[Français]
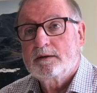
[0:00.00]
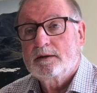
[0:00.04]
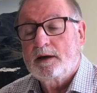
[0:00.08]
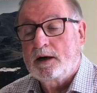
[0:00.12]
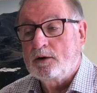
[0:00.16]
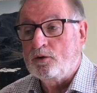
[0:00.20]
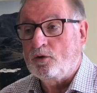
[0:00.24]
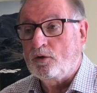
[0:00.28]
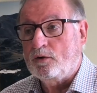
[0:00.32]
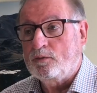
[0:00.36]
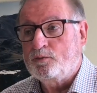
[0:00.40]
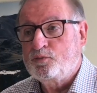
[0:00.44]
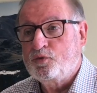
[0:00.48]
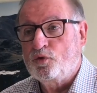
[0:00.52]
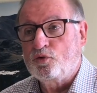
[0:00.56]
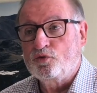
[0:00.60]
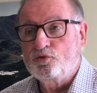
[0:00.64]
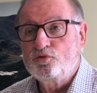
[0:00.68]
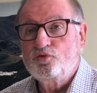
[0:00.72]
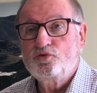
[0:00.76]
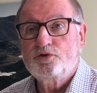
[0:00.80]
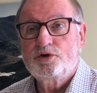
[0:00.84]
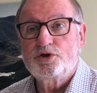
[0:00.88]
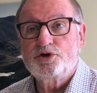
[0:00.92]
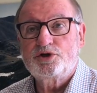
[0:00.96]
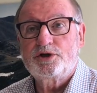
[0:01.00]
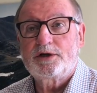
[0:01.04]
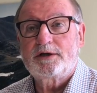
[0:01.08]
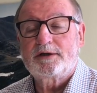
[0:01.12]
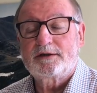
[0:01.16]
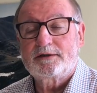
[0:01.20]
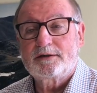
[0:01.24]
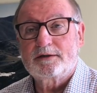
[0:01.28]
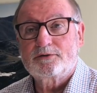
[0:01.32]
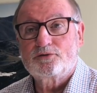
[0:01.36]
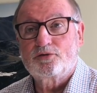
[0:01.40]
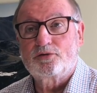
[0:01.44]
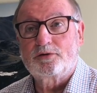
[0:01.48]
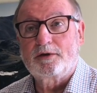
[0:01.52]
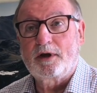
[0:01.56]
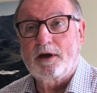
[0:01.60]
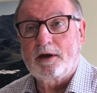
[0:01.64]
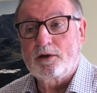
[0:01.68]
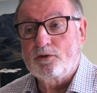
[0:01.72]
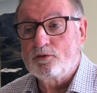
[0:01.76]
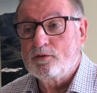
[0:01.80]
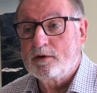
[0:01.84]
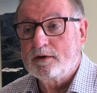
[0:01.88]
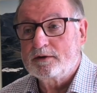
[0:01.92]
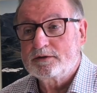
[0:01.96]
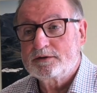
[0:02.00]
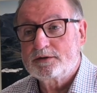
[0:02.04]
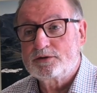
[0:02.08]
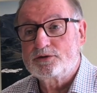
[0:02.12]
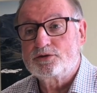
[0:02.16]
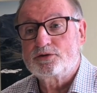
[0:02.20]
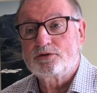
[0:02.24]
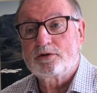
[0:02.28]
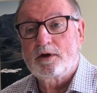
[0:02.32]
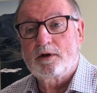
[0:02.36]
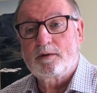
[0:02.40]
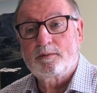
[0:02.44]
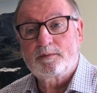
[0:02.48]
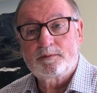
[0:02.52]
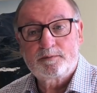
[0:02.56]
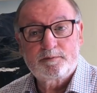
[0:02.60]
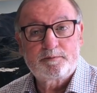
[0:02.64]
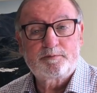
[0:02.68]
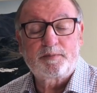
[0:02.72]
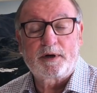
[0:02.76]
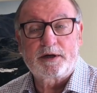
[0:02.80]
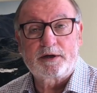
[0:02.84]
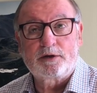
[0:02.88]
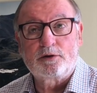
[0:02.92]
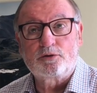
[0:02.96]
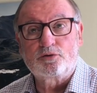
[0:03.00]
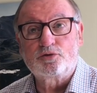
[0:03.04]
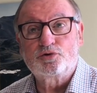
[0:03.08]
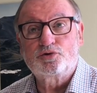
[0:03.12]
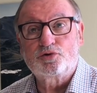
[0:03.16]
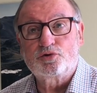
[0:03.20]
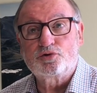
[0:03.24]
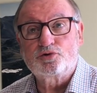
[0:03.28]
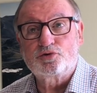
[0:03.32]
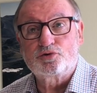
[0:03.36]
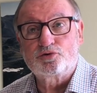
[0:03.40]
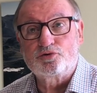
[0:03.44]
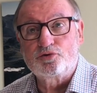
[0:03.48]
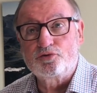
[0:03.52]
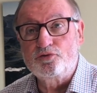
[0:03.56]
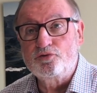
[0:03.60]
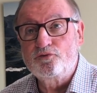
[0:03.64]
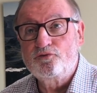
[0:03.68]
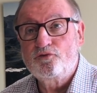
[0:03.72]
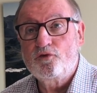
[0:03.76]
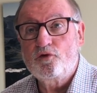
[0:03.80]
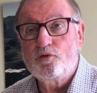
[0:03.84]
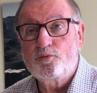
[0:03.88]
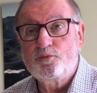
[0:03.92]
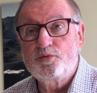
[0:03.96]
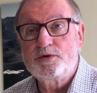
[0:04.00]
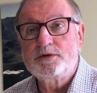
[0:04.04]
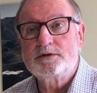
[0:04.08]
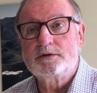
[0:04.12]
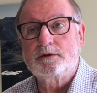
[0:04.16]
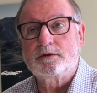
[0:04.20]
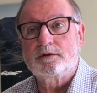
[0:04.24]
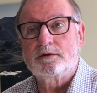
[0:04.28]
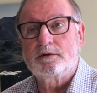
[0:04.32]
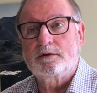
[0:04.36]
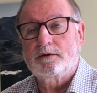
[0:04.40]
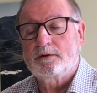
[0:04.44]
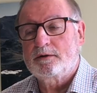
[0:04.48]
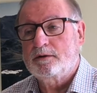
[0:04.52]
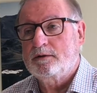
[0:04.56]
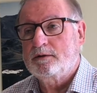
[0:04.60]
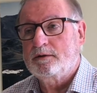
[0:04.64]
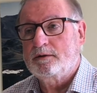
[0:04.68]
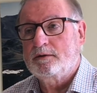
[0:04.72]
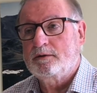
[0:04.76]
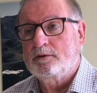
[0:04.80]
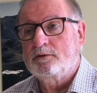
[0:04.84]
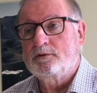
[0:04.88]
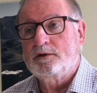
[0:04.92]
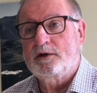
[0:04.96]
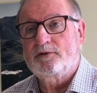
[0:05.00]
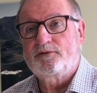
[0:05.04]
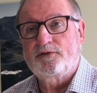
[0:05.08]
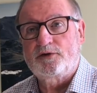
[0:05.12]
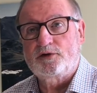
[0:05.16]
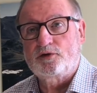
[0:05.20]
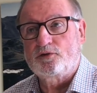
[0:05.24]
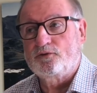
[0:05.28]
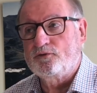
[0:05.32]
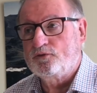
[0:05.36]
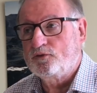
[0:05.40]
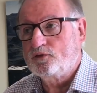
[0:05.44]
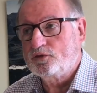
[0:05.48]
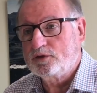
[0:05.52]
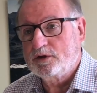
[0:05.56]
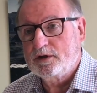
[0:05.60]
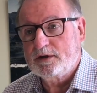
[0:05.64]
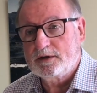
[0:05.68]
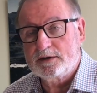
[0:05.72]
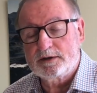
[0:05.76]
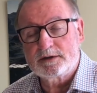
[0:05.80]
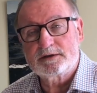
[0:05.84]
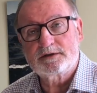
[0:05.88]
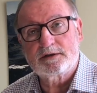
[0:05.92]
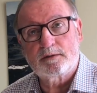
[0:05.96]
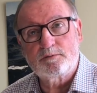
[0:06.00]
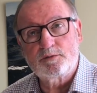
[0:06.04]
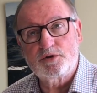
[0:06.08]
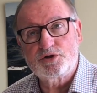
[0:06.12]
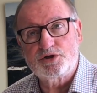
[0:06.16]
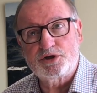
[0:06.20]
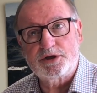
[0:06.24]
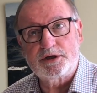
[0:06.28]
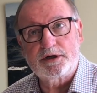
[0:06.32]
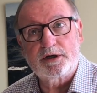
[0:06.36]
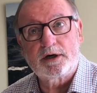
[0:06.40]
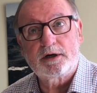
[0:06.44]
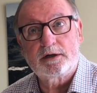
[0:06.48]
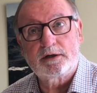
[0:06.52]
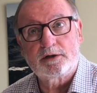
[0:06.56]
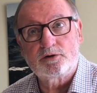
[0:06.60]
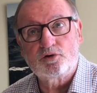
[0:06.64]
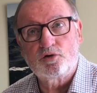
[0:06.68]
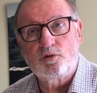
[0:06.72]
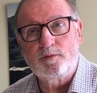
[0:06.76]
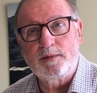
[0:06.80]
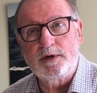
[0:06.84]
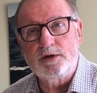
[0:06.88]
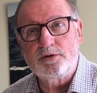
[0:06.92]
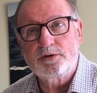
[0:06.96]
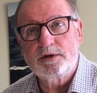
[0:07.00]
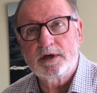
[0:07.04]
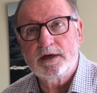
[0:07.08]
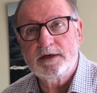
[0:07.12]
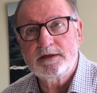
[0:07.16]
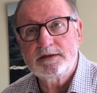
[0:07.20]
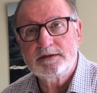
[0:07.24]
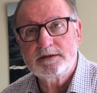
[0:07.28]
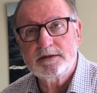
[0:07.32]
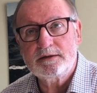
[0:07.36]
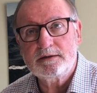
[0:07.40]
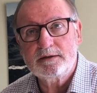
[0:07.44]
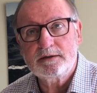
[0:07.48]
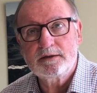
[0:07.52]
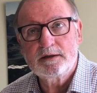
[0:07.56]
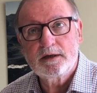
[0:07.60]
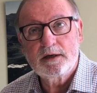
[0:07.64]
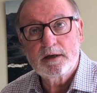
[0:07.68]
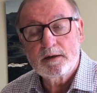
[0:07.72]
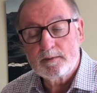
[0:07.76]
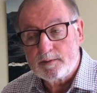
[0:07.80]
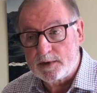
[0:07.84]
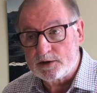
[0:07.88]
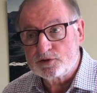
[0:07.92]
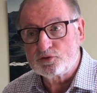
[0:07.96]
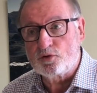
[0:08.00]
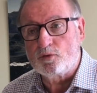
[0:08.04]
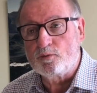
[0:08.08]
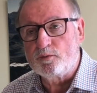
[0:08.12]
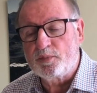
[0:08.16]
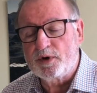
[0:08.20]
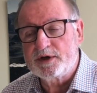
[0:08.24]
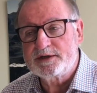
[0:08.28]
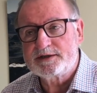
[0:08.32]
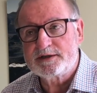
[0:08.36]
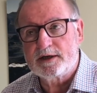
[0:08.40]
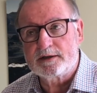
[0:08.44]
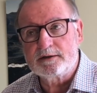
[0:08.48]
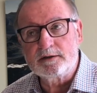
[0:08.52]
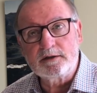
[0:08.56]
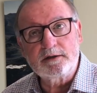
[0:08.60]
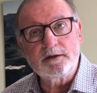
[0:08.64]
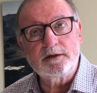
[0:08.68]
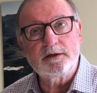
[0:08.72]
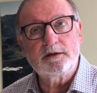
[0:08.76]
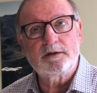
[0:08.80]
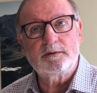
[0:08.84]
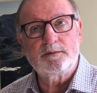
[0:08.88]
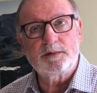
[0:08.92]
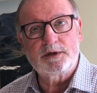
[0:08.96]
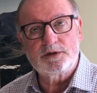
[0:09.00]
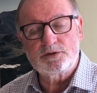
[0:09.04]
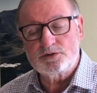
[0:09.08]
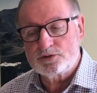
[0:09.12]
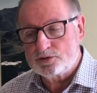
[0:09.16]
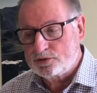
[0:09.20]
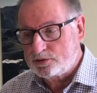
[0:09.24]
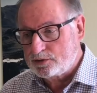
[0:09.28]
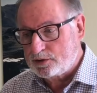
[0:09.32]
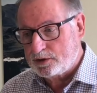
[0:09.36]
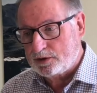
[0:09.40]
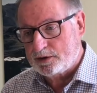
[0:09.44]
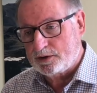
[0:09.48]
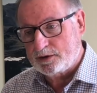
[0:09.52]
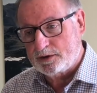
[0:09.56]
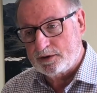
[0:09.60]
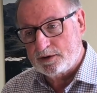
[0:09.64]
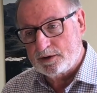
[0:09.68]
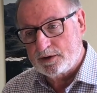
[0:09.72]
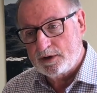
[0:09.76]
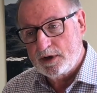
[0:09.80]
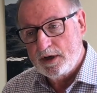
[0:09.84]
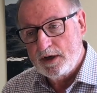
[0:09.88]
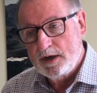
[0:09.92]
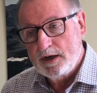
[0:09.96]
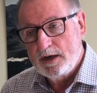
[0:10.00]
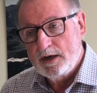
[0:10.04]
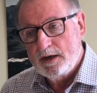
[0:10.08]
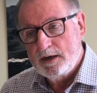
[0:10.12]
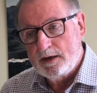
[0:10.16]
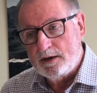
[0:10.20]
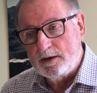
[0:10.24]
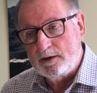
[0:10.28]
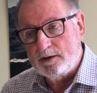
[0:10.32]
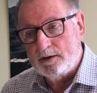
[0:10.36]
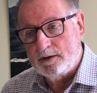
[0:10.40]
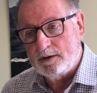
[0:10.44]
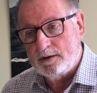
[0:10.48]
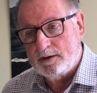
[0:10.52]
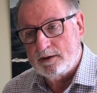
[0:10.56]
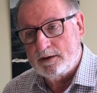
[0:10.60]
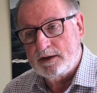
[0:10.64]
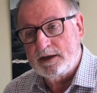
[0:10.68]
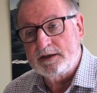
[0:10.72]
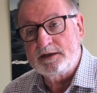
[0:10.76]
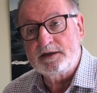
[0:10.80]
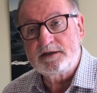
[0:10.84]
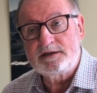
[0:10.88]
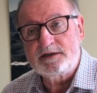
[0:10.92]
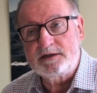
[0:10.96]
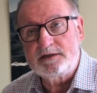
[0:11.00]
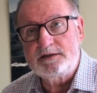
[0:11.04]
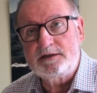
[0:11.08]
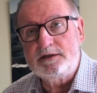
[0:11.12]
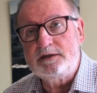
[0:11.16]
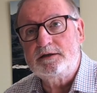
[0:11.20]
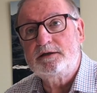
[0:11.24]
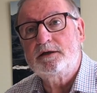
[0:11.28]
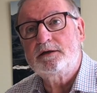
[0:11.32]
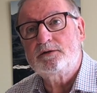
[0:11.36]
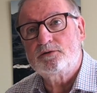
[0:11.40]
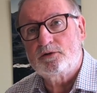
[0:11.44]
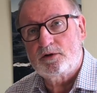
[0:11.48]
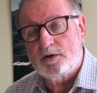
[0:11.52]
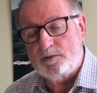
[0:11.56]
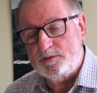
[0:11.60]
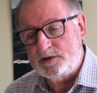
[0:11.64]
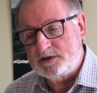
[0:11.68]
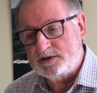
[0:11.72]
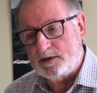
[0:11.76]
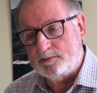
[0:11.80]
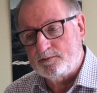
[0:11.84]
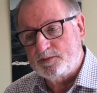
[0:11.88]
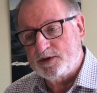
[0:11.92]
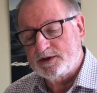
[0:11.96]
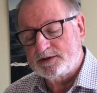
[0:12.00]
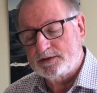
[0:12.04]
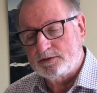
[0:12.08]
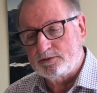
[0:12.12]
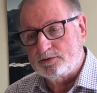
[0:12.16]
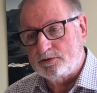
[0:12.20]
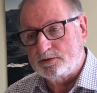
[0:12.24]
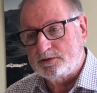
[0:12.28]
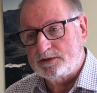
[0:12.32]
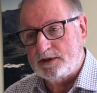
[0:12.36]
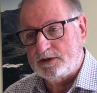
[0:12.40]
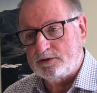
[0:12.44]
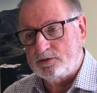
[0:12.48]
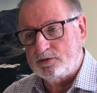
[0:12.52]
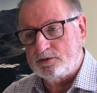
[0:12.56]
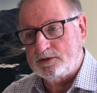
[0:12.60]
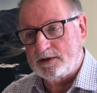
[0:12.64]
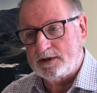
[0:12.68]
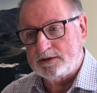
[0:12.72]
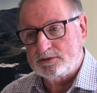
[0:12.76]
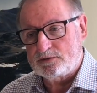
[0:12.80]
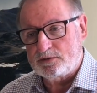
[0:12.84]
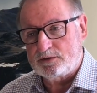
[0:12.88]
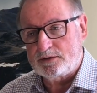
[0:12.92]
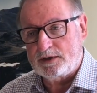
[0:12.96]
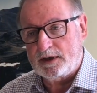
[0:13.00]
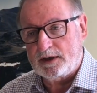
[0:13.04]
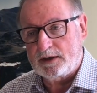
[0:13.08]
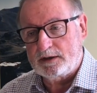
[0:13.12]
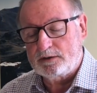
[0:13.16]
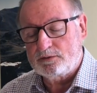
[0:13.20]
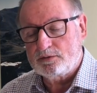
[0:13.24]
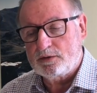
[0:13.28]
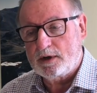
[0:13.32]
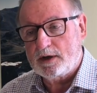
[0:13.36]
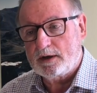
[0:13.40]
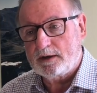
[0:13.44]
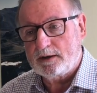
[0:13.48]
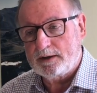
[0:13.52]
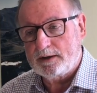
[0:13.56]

Alors, pour nous, déjà, la taxe au territoire, ce sera pas quelque chose de nouveau, puisqu'on euh, l'a fait voter en Assemblée générale en 2015, parce qu'on pressentait bien sûr euh, euh, la nécessité de la mise en place de cette taxe au territoire.